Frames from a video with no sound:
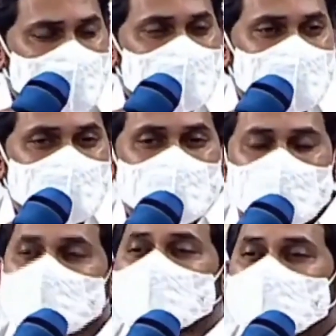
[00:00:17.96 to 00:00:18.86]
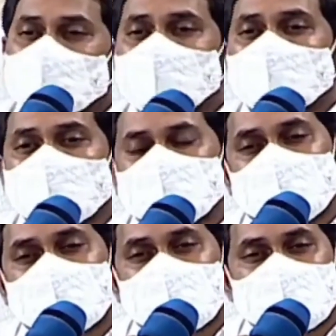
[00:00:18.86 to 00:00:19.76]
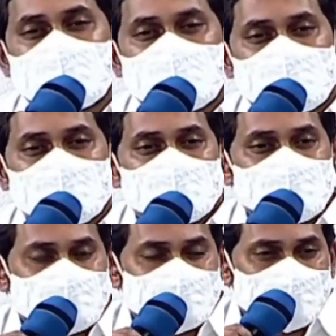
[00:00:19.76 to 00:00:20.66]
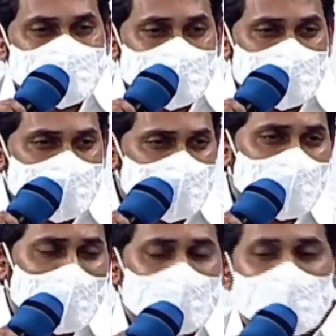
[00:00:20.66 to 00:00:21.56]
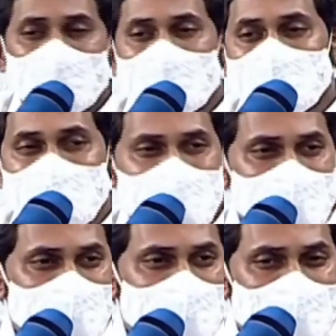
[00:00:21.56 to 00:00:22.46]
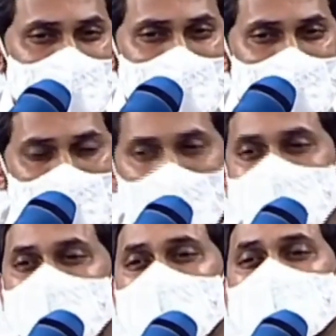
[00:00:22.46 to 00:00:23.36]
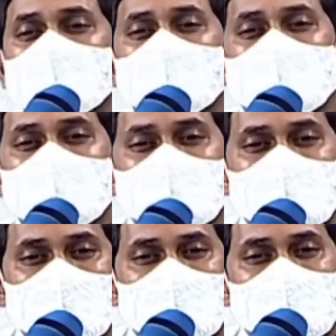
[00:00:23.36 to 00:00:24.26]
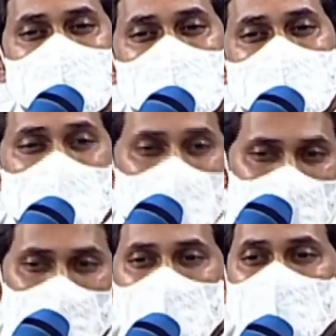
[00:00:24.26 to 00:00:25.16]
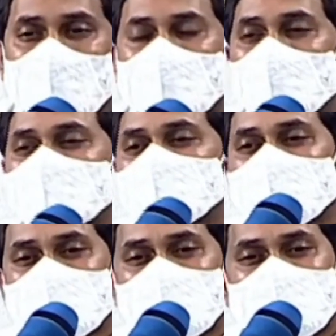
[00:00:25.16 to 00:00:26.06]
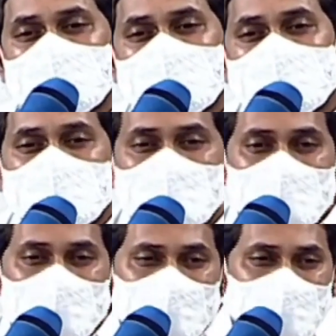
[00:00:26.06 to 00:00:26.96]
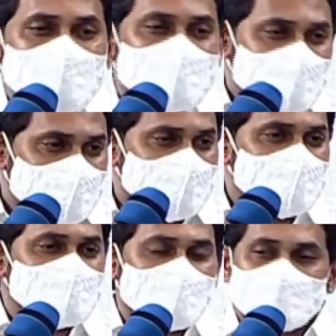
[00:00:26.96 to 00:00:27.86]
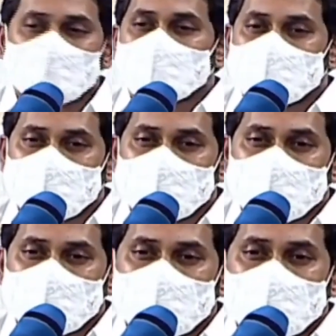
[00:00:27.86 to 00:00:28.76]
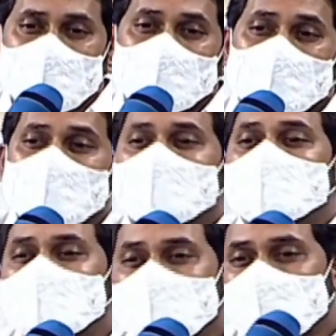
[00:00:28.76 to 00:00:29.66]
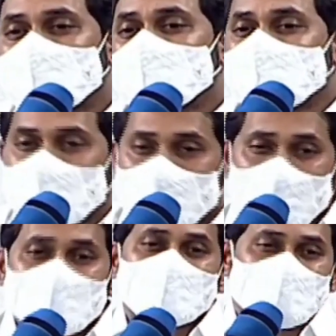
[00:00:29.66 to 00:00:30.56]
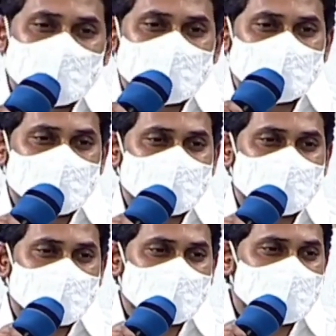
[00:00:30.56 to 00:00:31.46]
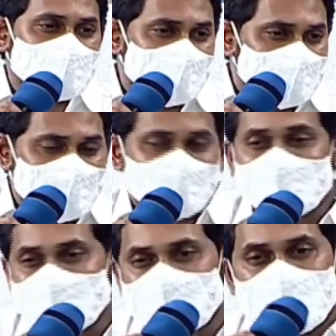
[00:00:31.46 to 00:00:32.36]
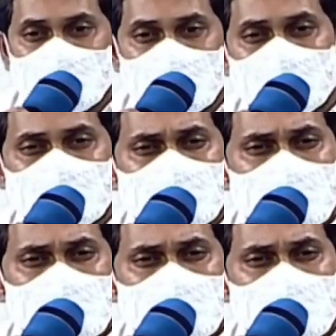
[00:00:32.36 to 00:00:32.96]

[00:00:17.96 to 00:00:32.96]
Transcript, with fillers: కానీ మోస్ట్ ఇంపార్టెంట్ ఆస్పెక్ట్ ఏంటంటే ఈ యాప్ వల్ల జరిగే మంచి ఏమిటి అన్నది మనం అంబాసిడర్లుగా ప్రతి ఇంటికి తలుపు తట్టి ప్రతి ఇంటికి కూడా చెప్పాల్సిన అవసరం ఉన్న సందర్భం ఇది